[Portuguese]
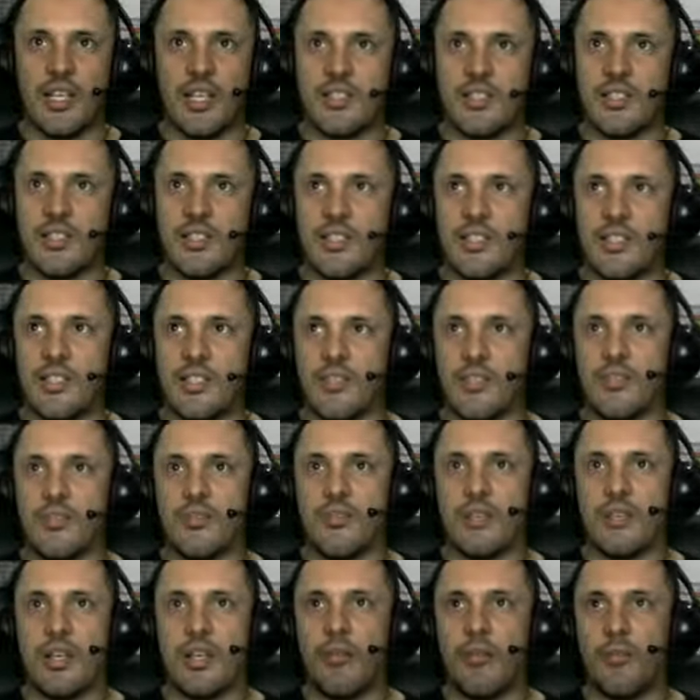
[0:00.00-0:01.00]

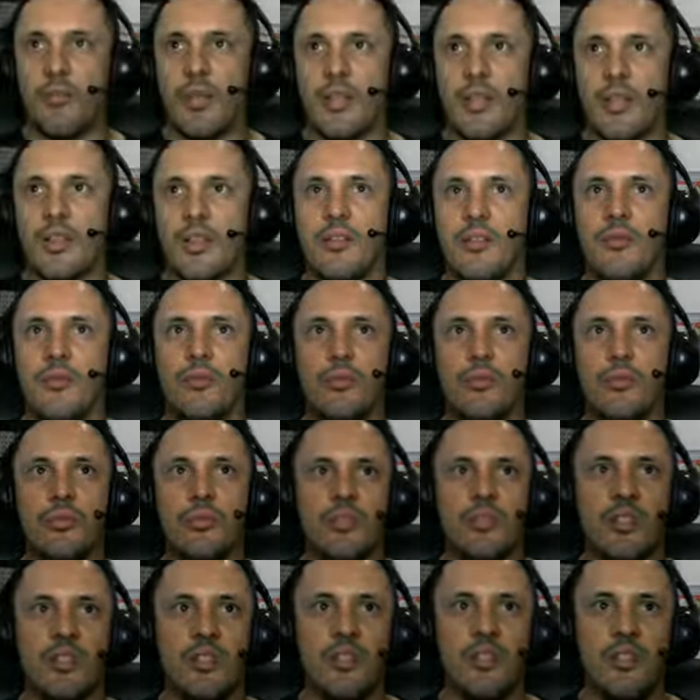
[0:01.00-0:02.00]
seguindo, né? Aumenta
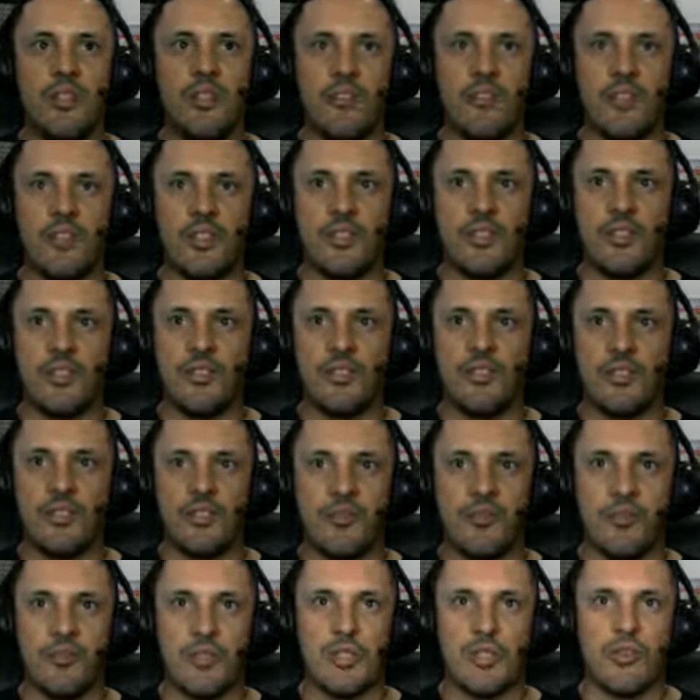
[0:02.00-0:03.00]
os níveis de
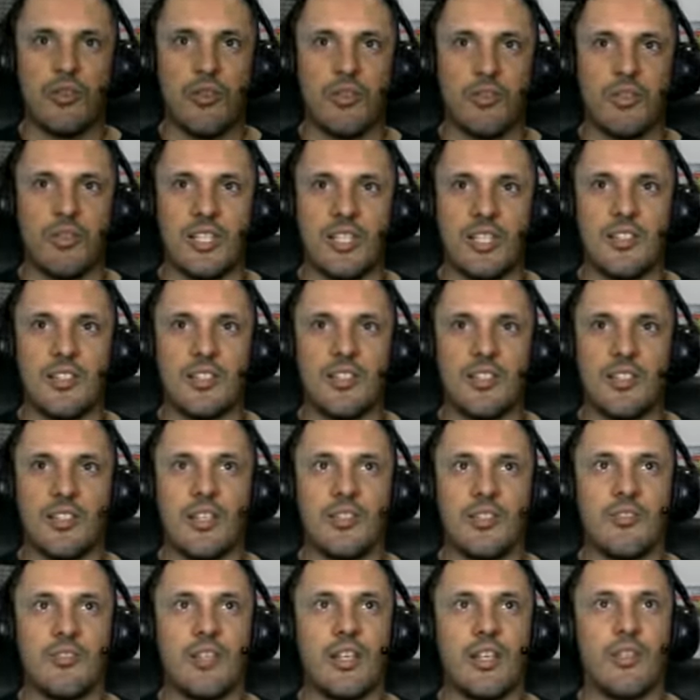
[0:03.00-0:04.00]
pessoal
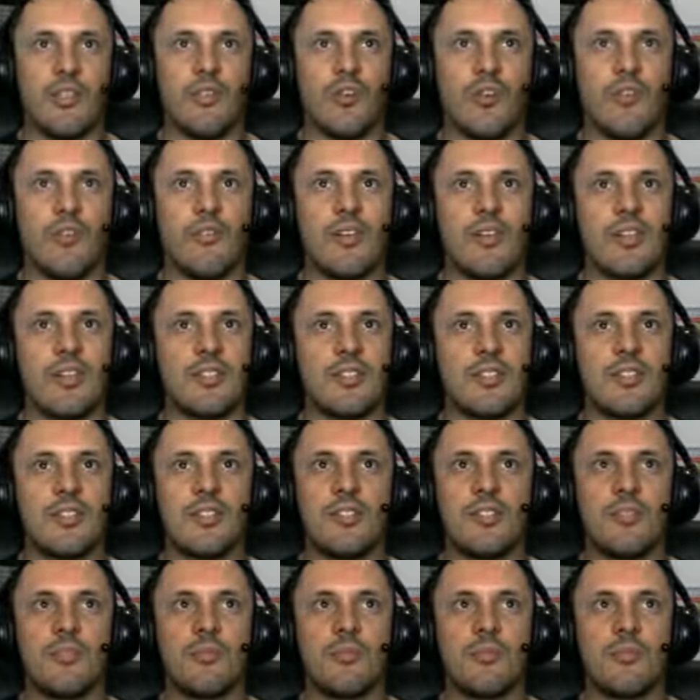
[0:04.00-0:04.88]
testando aí novas